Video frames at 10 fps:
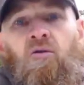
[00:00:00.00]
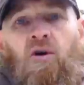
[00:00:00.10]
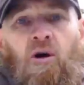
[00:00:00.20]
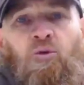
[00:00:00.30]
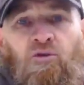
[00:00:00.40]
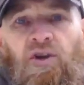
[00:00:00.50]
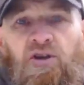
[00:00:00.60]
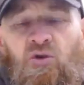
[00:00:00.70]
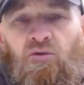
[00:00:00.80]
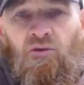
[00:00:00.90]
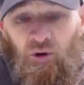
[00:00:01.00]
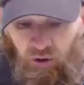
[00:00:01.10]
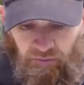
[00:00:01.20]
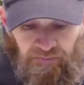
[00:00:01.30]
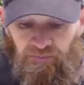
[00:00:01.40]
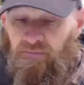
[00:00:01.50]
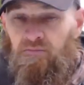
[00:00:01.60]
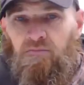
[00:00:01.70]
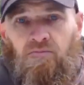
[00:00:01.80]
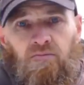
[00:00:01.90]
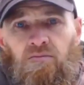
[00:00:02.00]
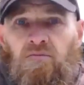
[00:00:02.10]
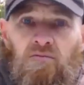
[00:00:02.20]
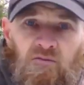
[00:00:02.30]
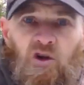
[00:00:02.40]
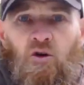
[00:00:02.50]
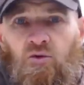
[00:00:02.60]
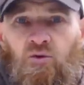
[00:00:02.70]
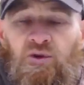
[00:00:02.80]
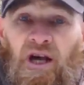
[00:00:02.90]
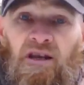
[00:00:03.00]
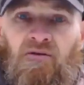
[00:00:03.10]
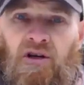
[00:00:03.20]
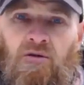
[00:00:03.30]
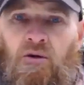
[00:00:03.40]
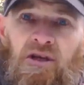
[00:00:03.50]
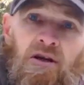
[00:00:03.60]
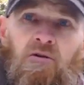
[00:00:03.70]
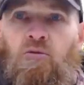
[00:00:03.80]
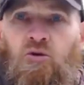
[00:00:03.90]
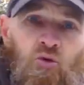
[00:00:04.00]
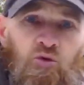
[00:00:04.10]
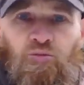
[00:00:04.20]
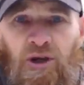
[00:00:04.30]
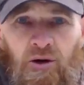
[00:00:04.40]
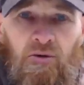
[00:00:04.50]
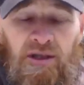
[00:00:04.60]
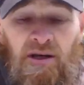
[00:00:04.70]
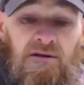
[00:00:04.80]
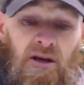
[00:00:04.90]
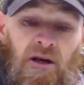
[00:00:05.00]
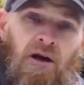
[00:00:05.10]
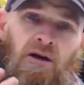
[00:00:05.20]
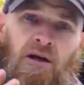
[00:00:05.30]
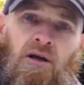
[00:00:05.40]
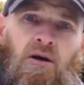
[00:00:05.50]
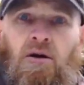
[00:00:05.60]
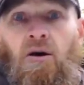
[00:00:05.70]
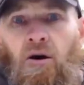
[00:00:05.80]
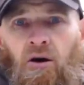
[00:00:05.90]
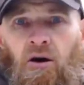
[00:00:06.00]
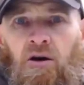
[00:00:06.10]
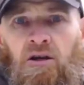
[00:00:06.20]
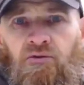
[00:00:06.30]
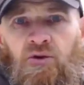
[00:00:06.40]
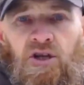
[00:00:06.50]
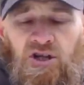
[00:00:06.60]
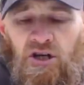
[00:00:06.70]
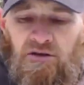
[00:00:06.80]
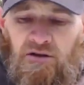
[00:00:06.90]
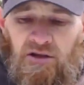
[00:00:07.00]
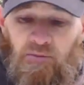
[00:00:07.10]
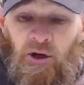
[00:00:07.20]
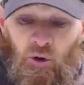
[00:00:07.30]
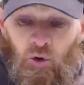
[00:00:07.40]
On a beau faire ce qu'on veut, quand on arrive à sortir une toute micro-étincelle, euh, il faut déjà s'estimer